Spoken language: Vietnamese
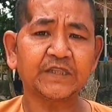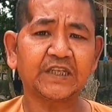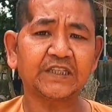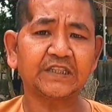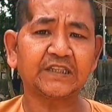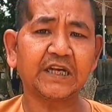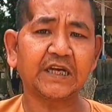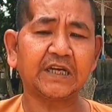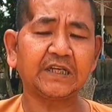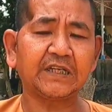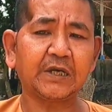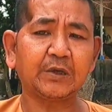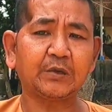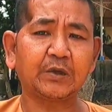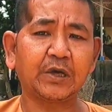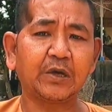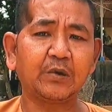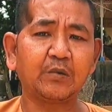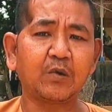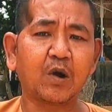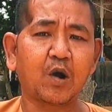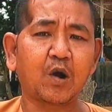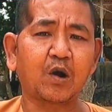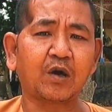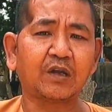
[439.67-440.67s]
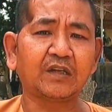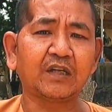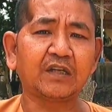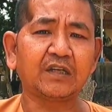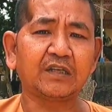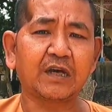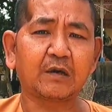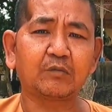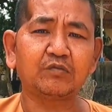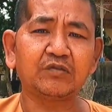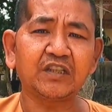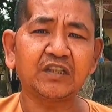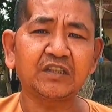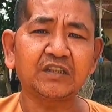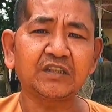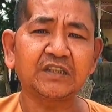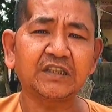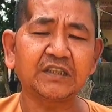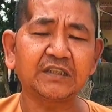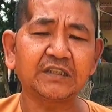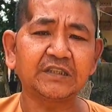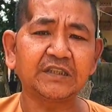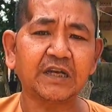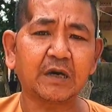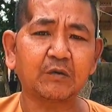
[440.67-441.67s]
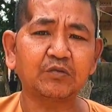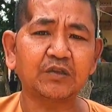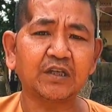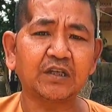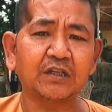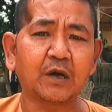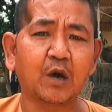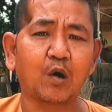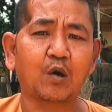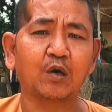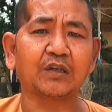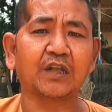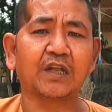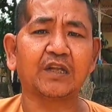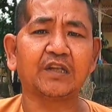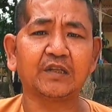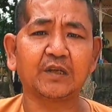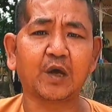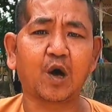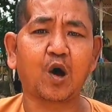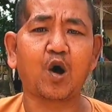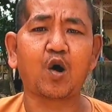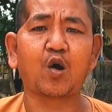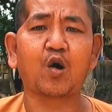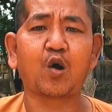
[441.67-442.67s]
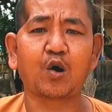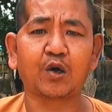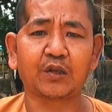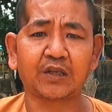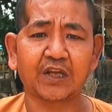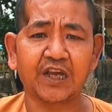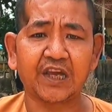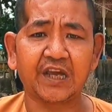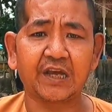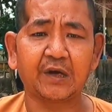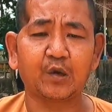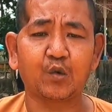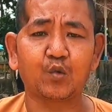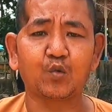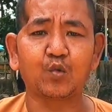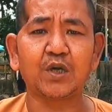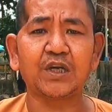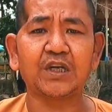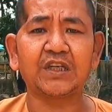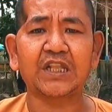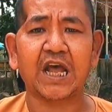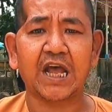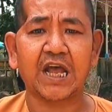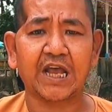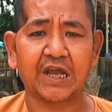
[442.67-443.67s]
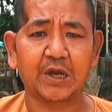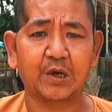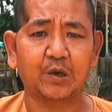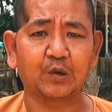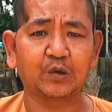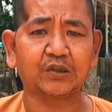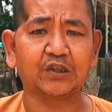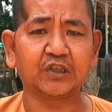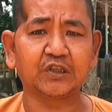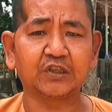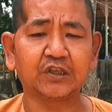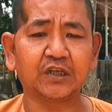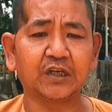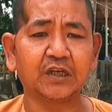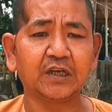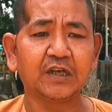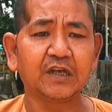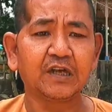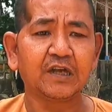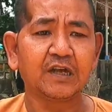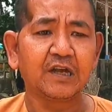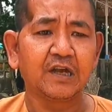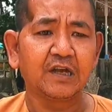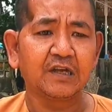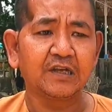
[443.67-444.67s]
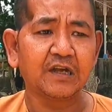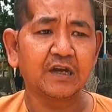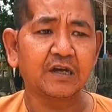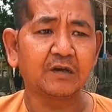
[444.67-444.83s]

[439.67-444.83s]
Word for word: ta xây theo kiểu ngồi tức giống như giống như ngồi tịnh tọa ngồi thiền của quý thầy hồi xưa yeah. Dạ.